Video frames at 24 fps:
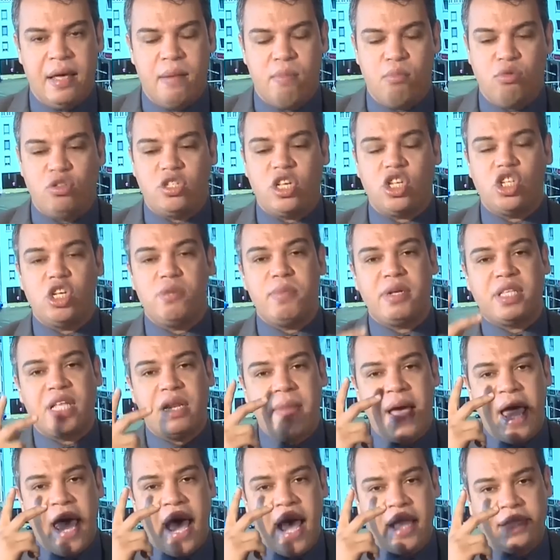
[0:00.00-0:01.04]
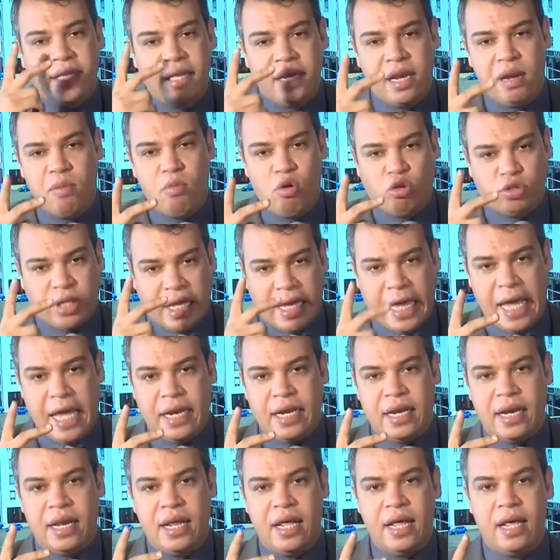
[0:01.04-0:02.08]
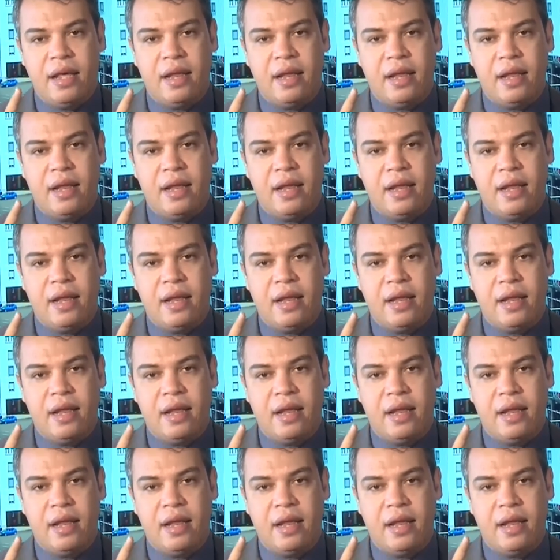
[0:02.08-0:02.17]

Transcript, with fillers: منسجمة مع هذين المعطيين